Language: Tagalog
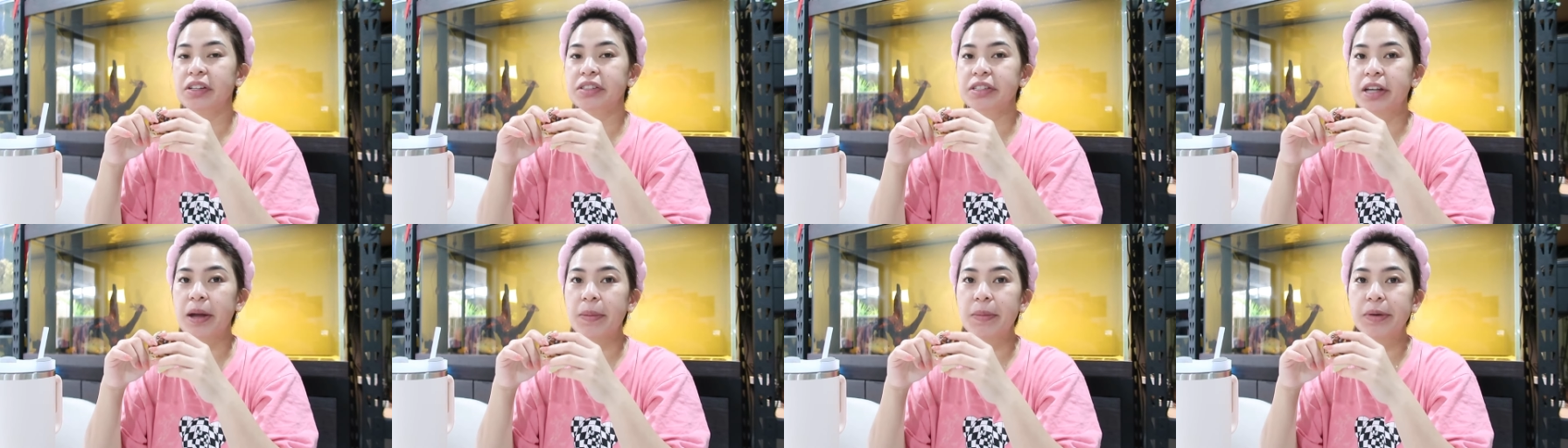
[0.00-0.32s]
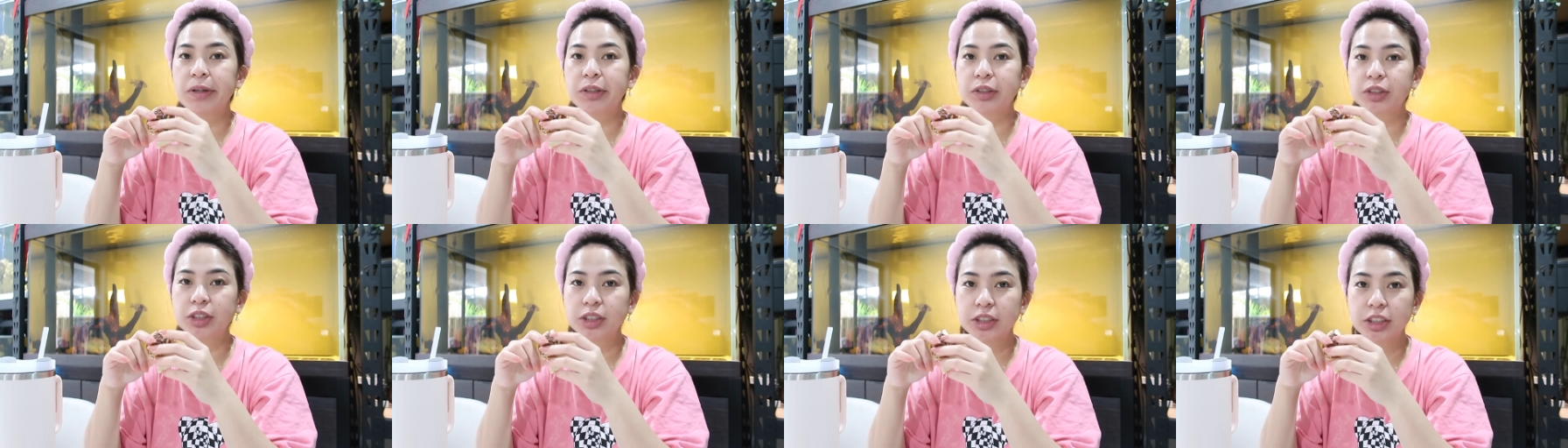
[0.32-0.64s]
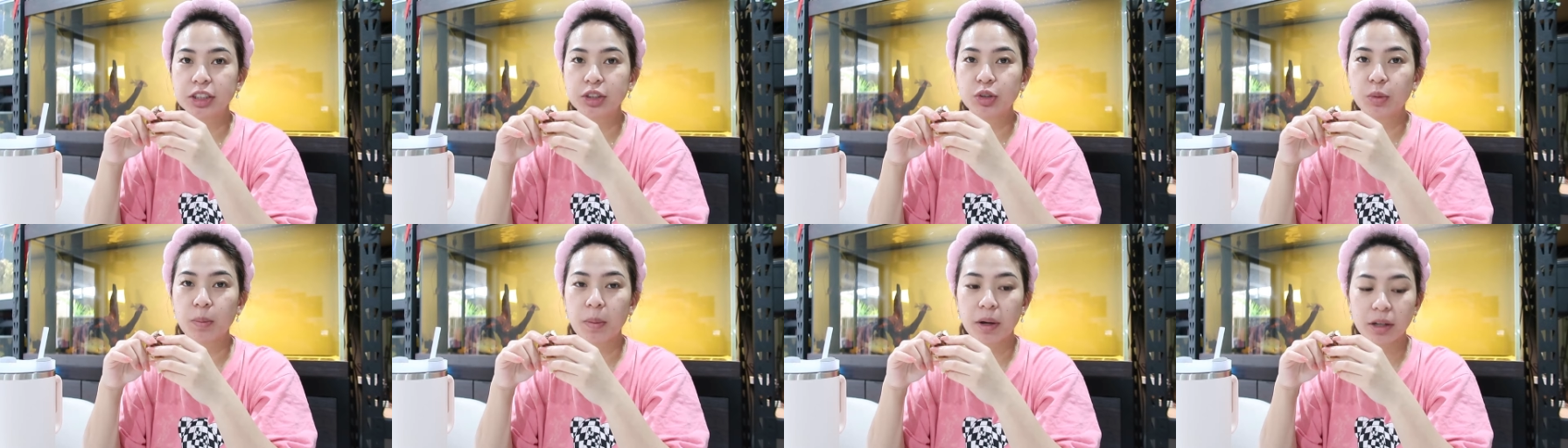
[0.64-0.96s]
Sabi ko
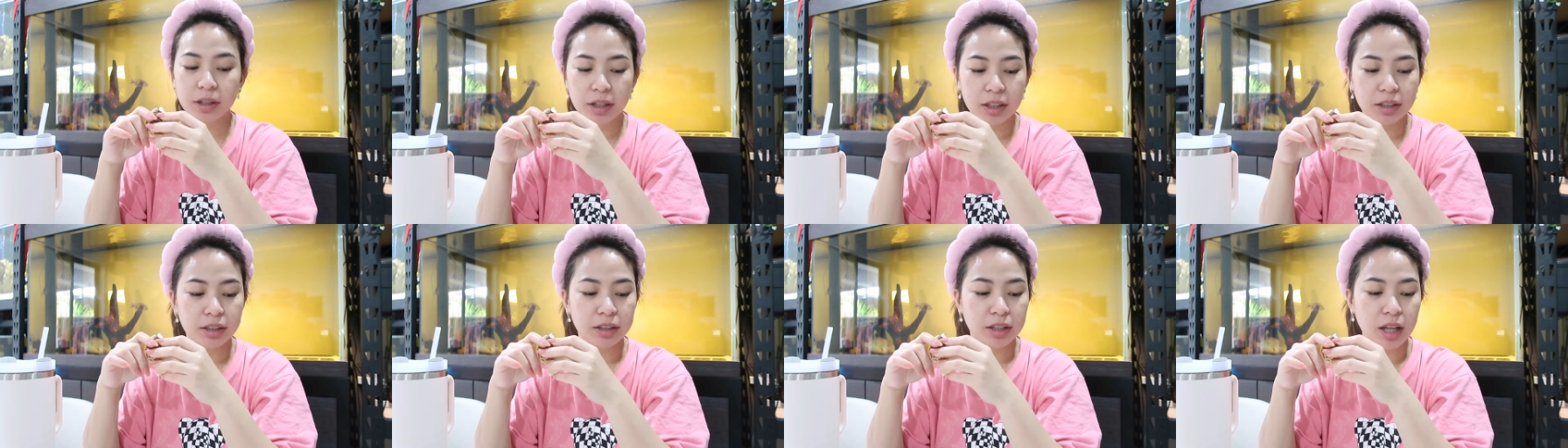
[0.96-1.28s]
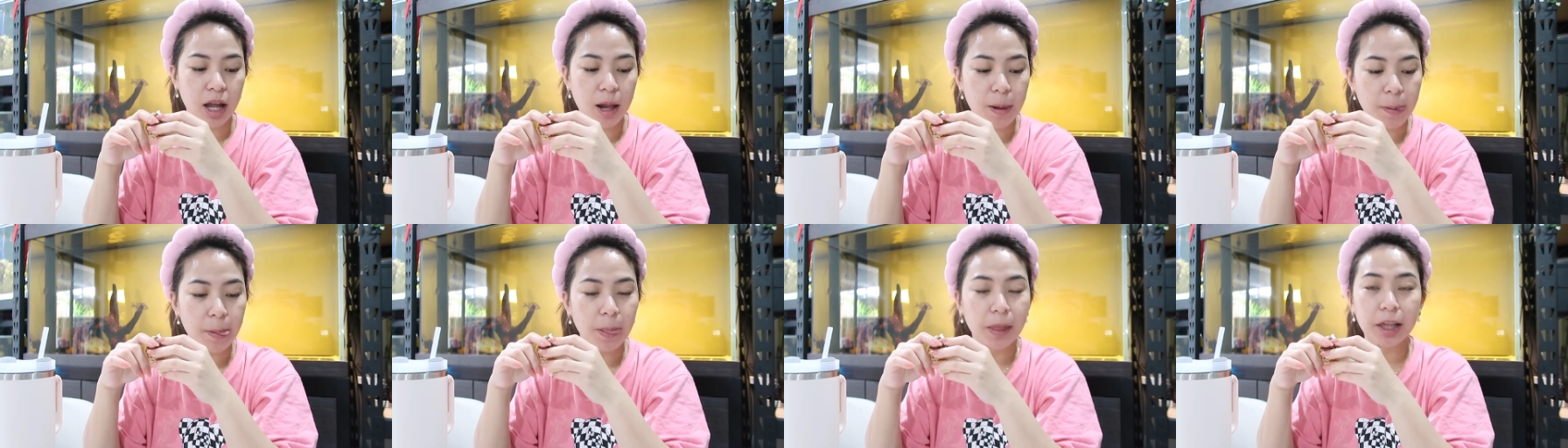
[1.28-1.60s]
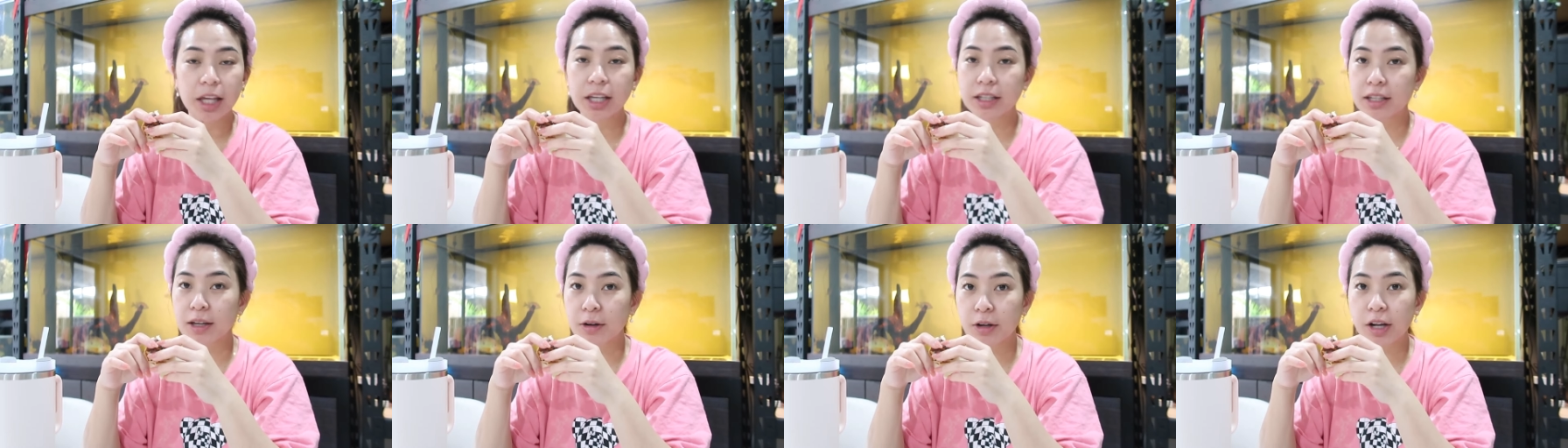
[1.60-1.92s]
hindi ito maganda.
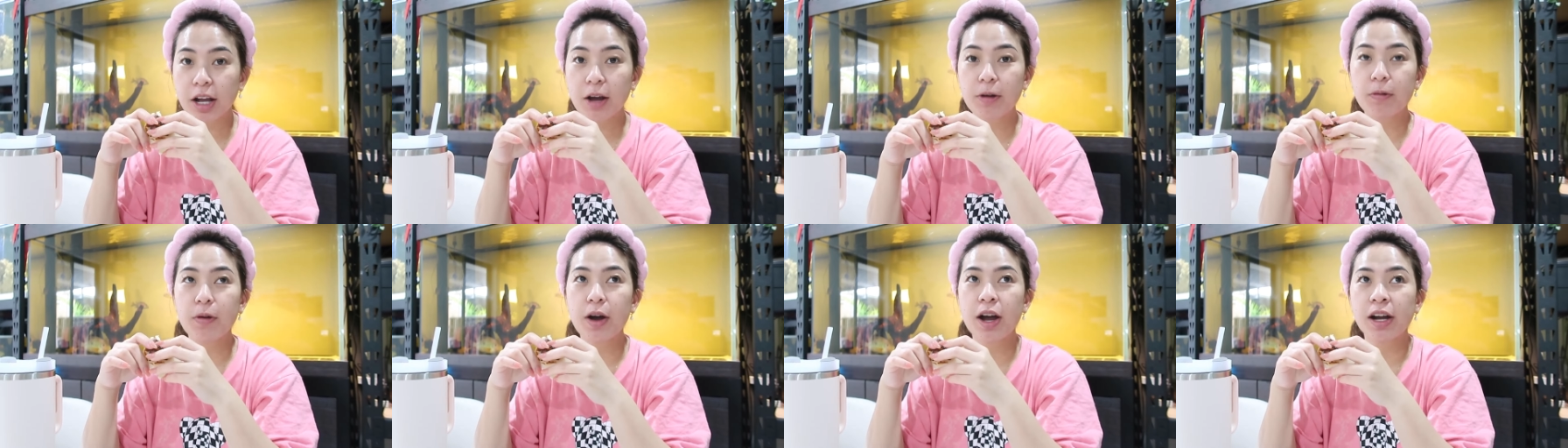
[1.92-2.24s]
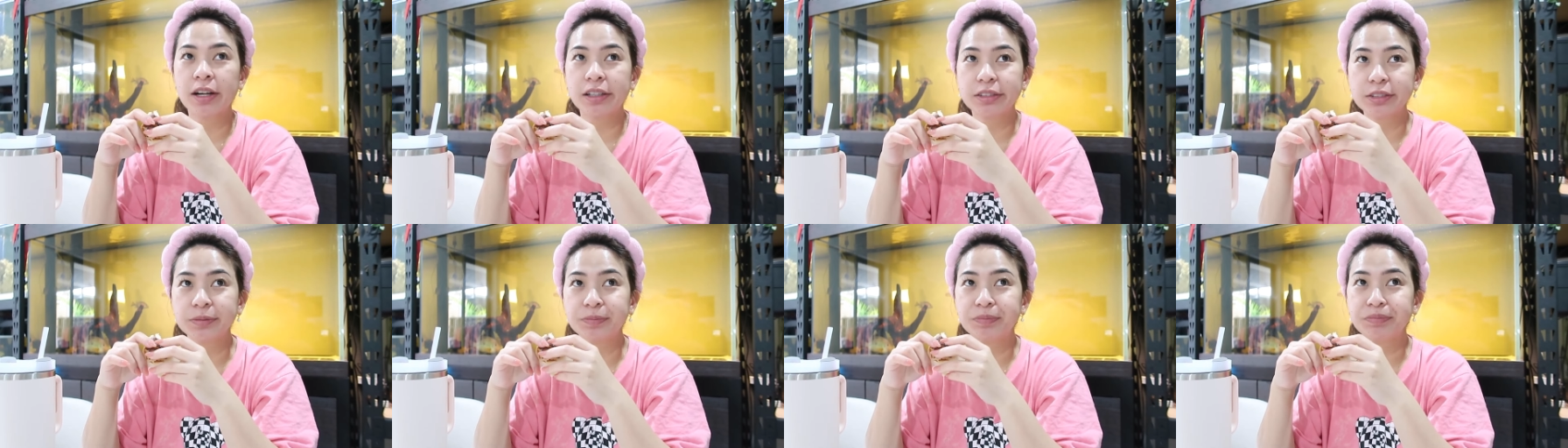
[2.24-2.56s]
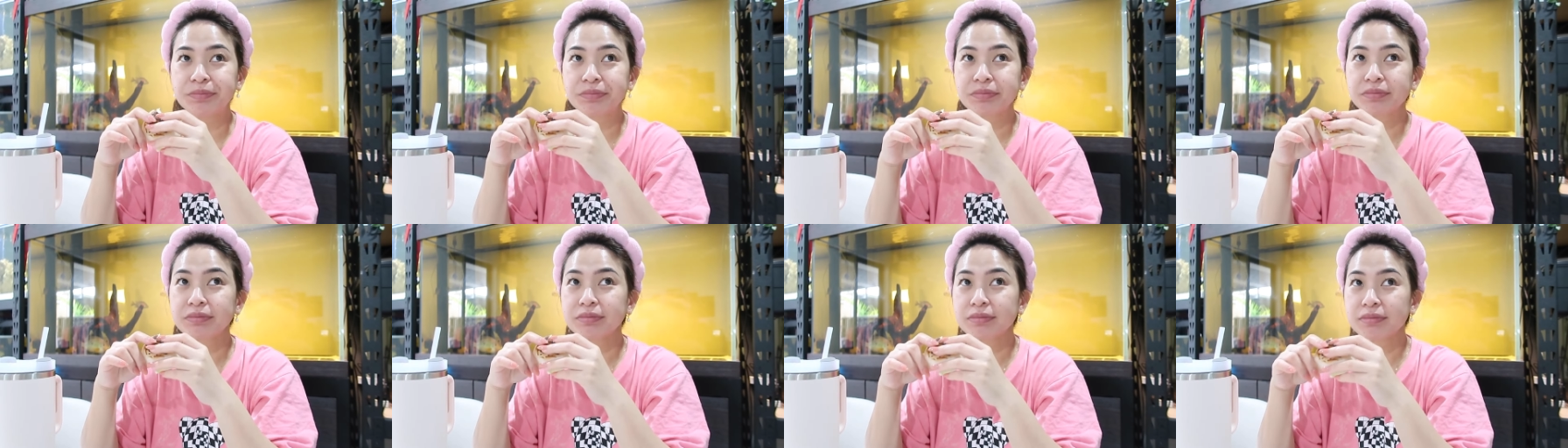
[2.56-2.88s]
Ginagawang
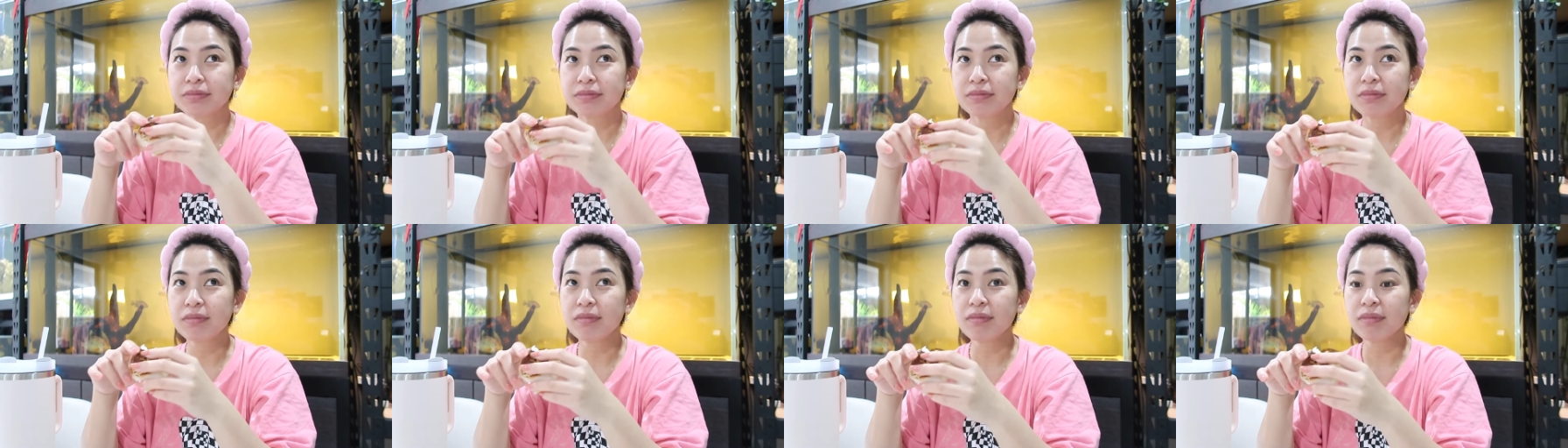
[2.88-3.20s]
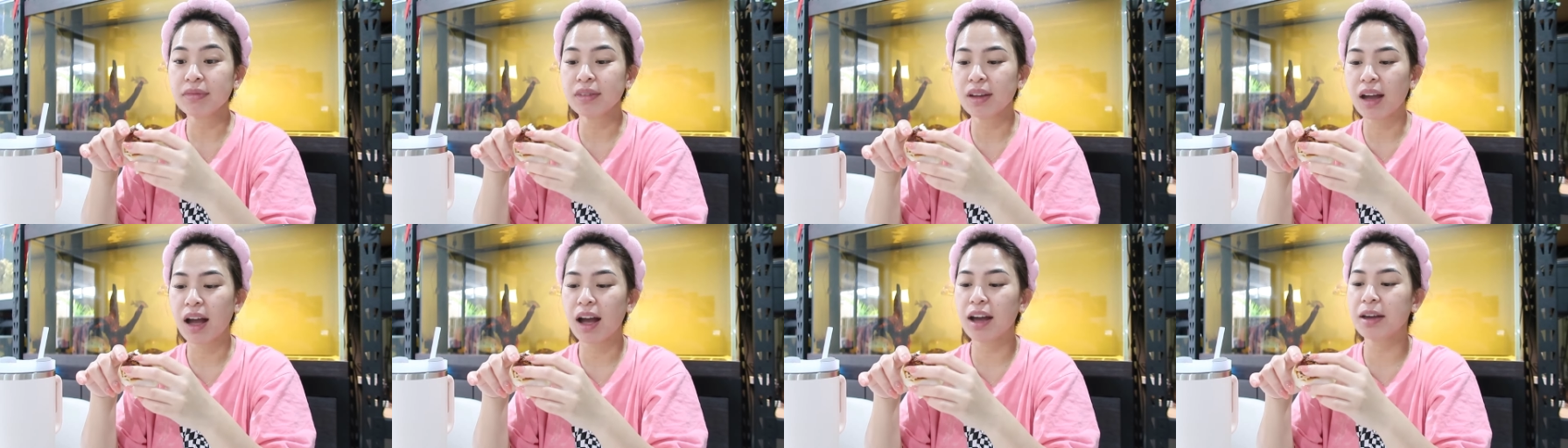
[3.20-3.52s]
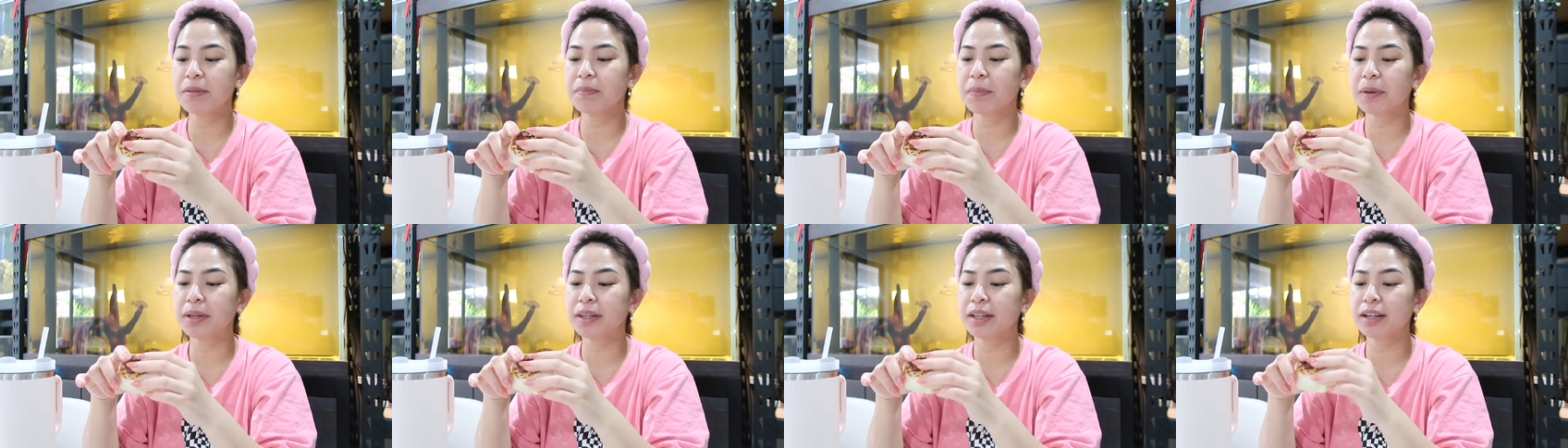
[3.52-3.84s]

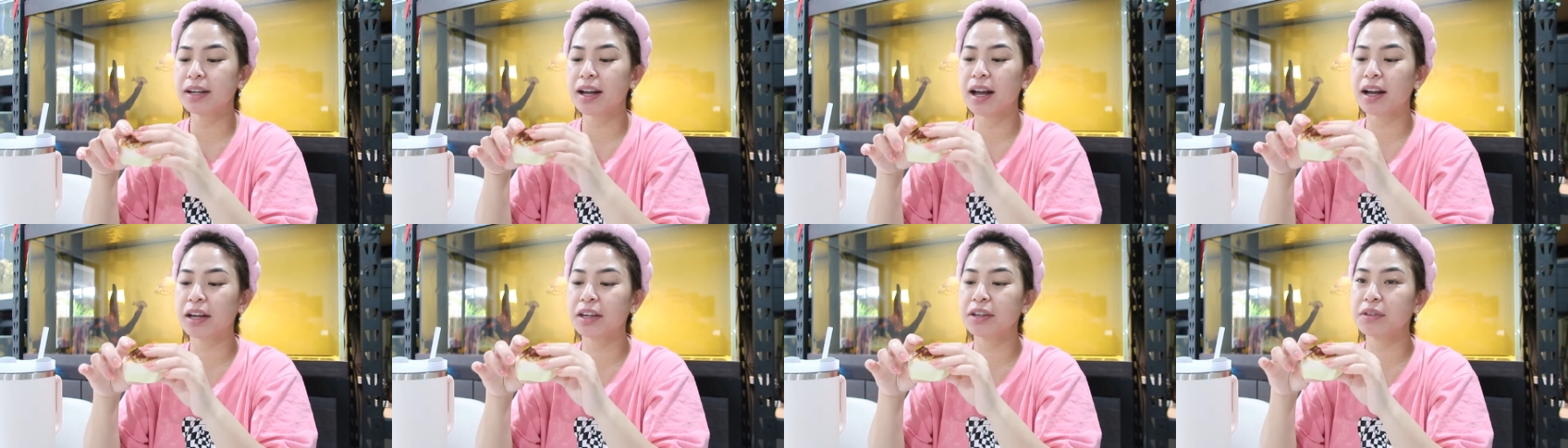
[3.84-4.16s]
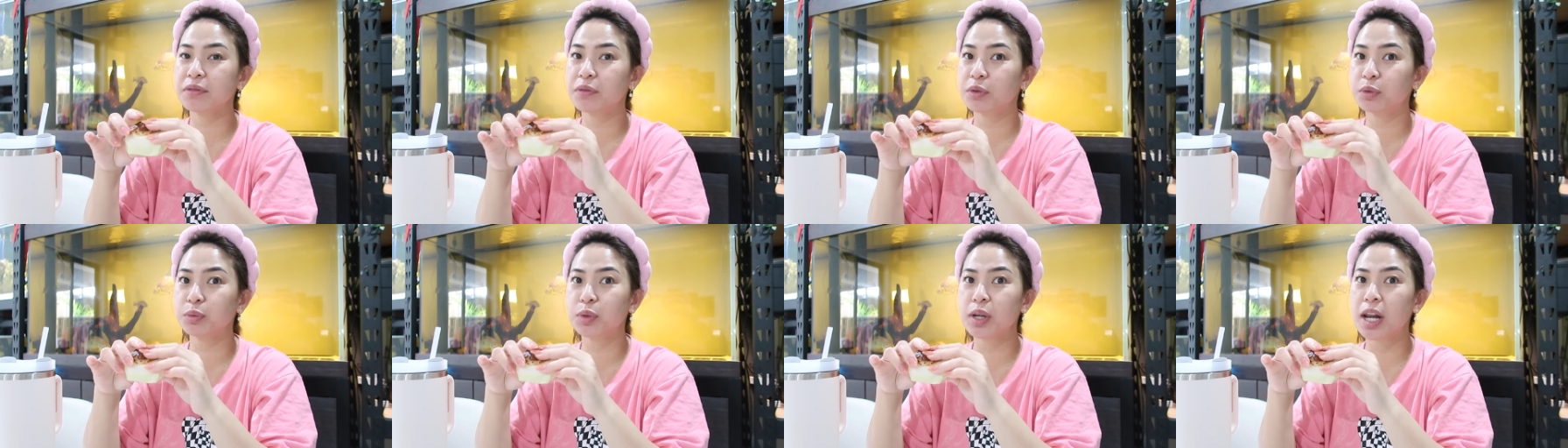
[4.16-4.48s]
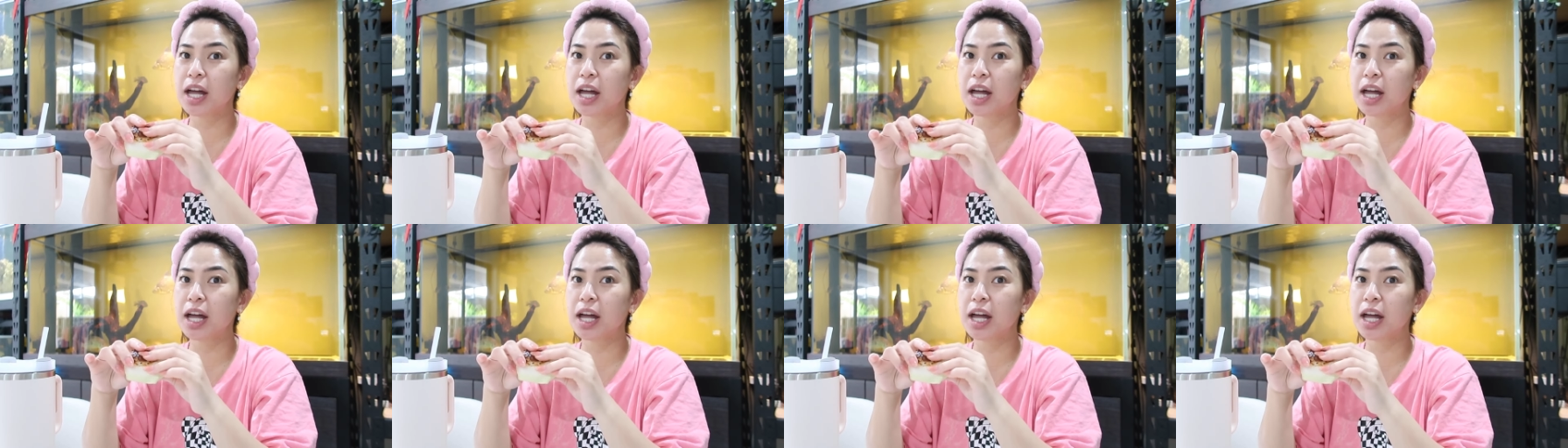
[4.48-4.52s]
iPad ang aking phone.